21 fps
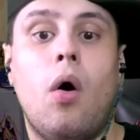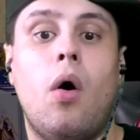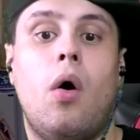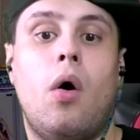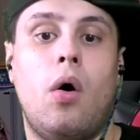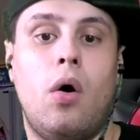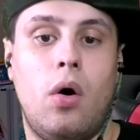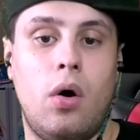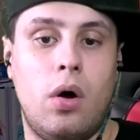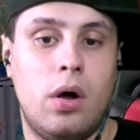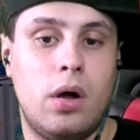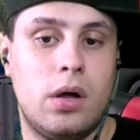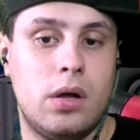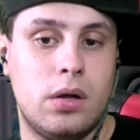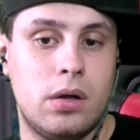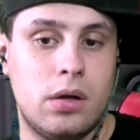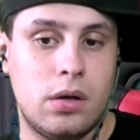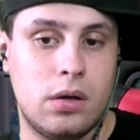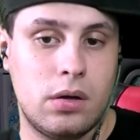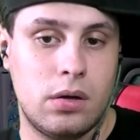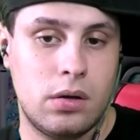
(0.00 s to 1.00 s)
たりマークされ
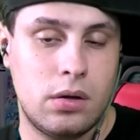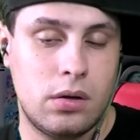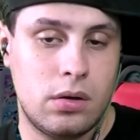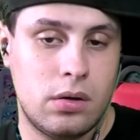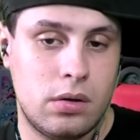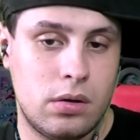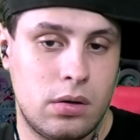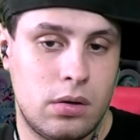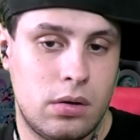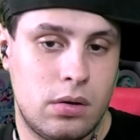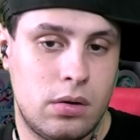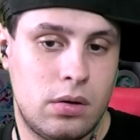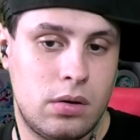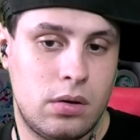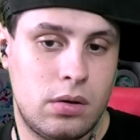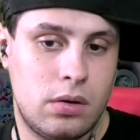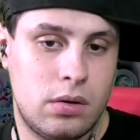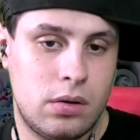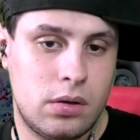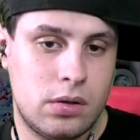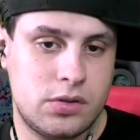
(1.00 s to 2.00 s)
ることがないってことで
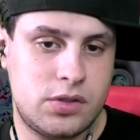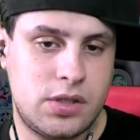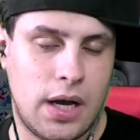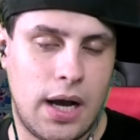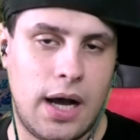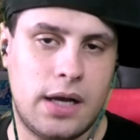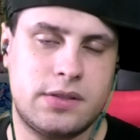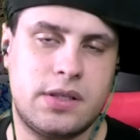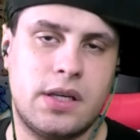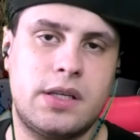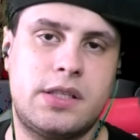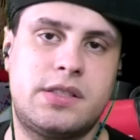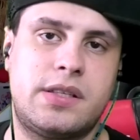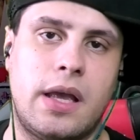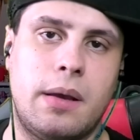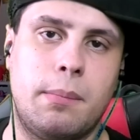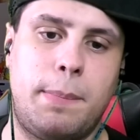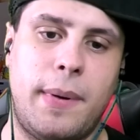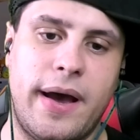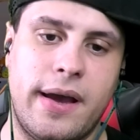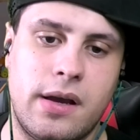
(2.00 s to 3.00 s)
すね。じゃあ朝日
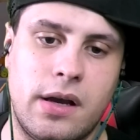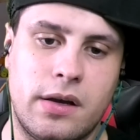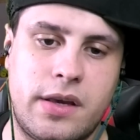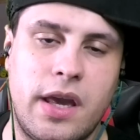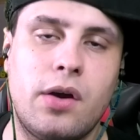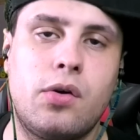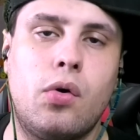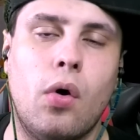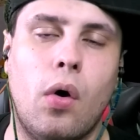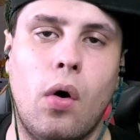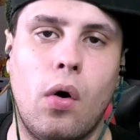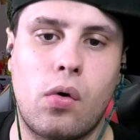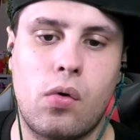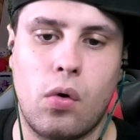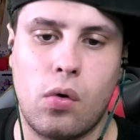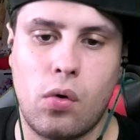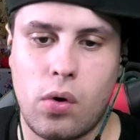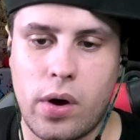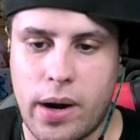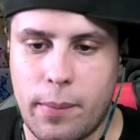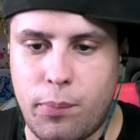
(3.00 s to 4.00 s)
先輩が結構
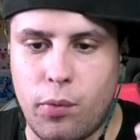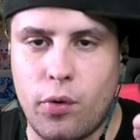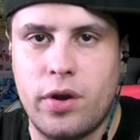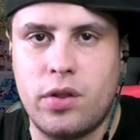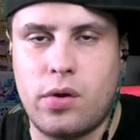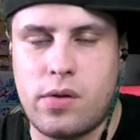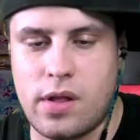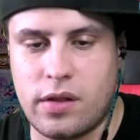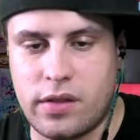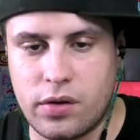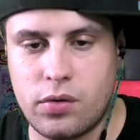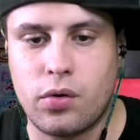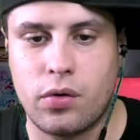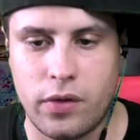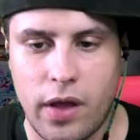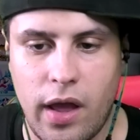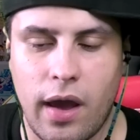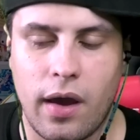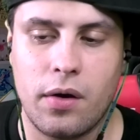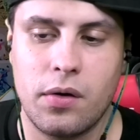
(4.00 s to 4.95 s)
ここからポイントになってくるね。